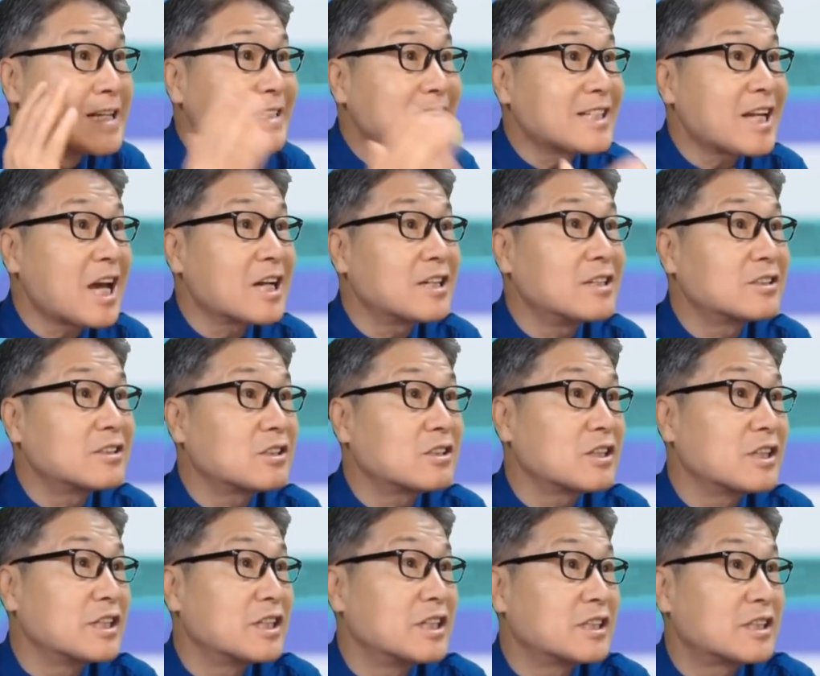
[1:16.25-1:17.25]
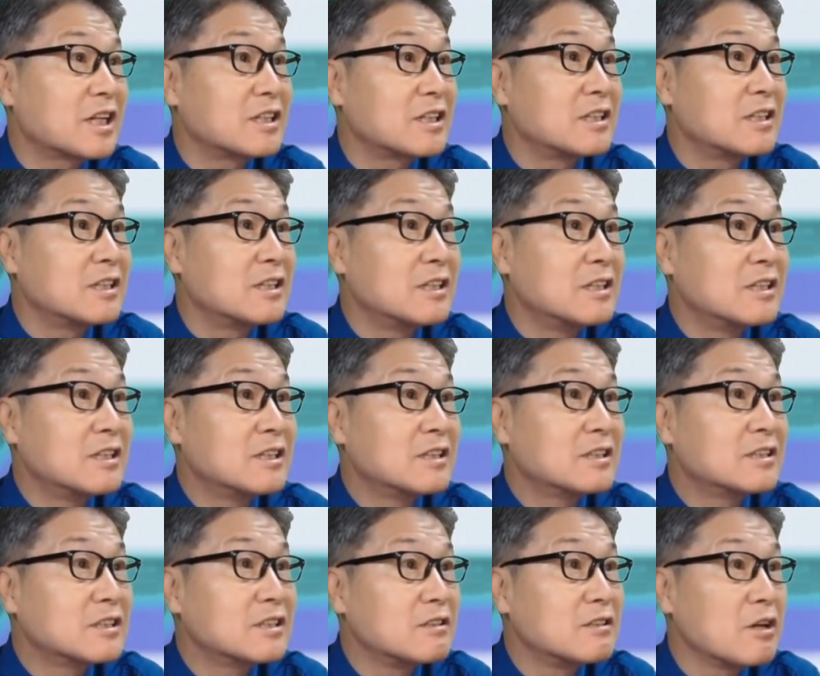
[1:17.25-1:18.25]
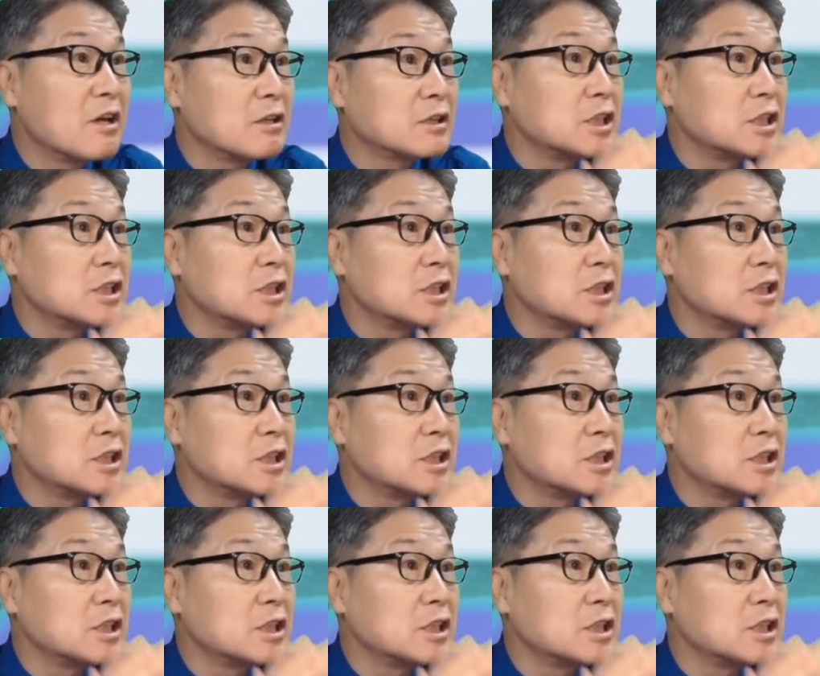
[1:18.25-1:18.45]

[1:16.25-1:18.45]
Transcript: 자극적인 기사를 쓴 거예요.